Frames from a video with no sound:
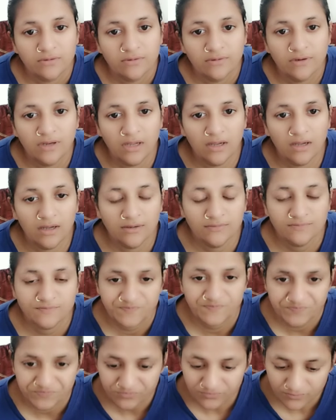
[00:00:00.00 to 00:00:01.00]
ठीक है
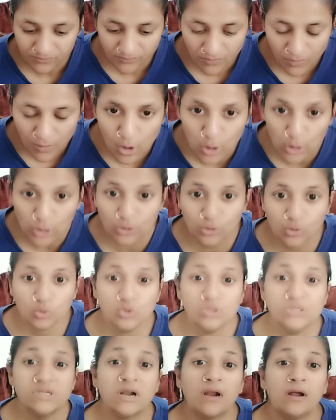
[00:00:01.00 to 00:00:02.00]

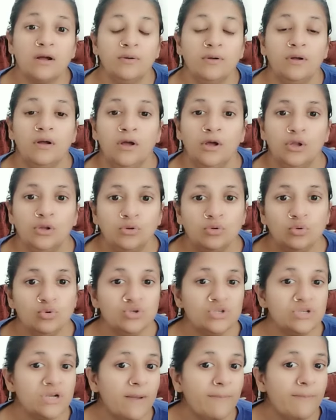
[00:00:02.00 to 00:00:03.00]
दूसरा
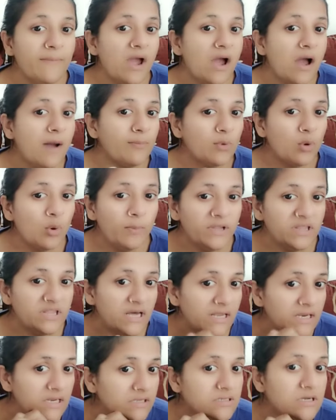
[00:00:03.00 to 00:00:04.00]
दूसरा मैं आपको
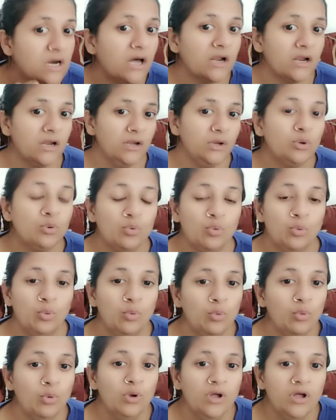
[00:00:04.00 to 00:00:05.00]
बताने जा रही
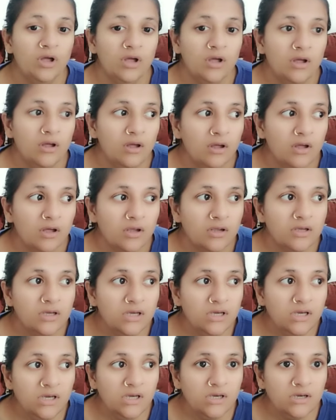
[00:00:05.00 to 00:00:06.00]
हूँ कि
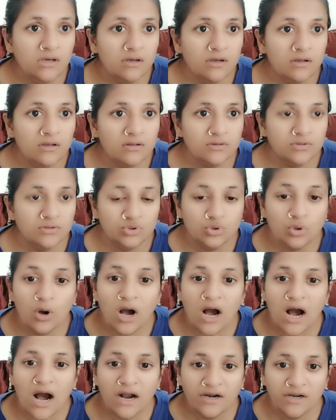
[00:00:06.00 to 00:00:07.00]
जो
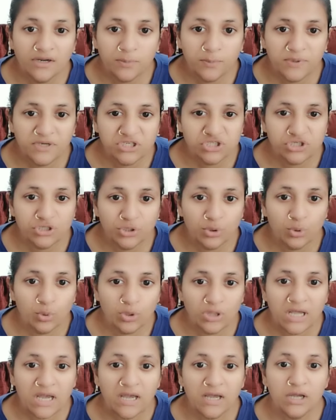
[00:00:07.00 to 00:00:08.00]
हार्ट पेशेंट
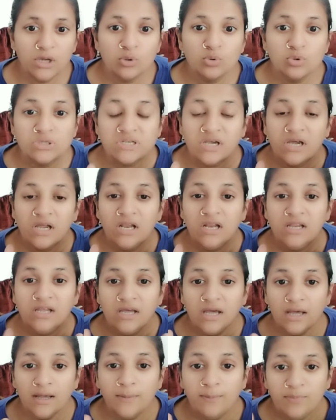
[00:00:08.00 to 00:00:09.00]
होता है उसके
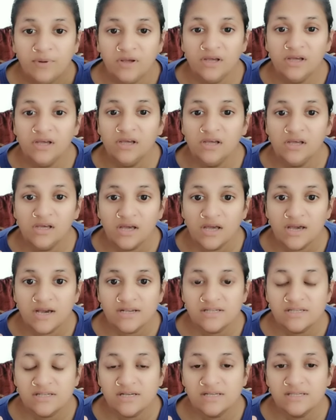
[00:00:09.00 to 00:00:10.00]
लिए भी ये
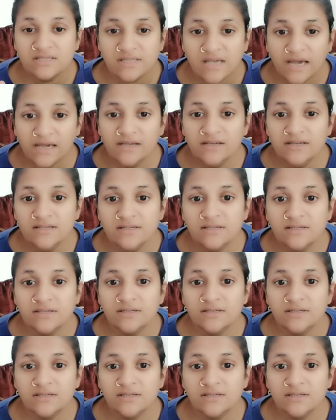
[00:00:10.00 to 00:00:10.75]
एक्सरसाइज